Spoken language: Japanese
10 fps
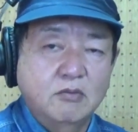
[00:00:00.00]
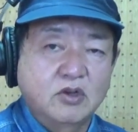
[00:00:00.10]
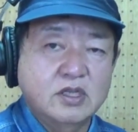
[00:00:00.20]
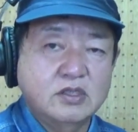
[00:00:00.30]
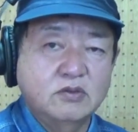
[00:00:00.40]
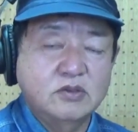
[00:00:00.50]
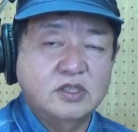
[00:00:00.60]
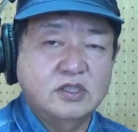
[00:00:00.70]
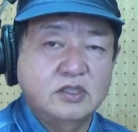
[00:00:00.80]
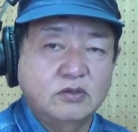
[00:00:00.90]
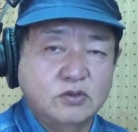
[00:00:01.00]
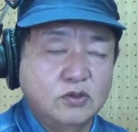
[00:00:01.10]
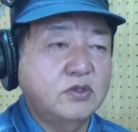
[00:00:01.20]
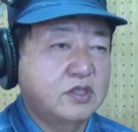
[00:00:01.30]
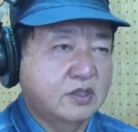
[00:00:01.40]
私の知人の
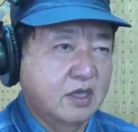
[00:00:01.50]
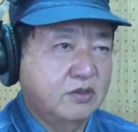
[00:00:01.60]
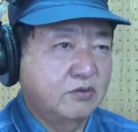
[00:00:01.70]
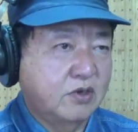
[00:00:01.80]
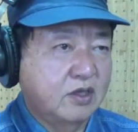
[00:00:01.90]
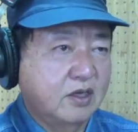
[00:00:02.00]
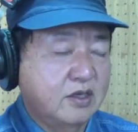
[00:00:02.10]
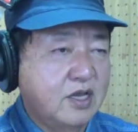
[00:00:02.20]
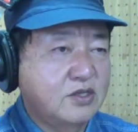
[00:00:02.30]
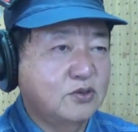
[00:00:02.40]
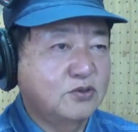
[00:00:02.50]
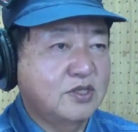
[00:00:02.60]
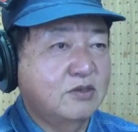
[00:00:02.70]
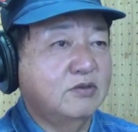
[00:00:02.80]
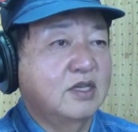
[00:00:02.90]
ジョージさんという方が提唱し
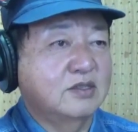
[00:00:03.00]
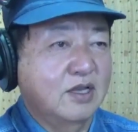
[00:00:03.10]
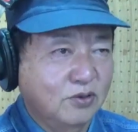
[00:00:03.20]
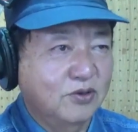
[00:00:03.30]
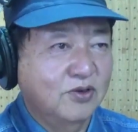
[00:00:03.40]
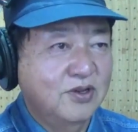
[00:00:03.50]
てるんですけど、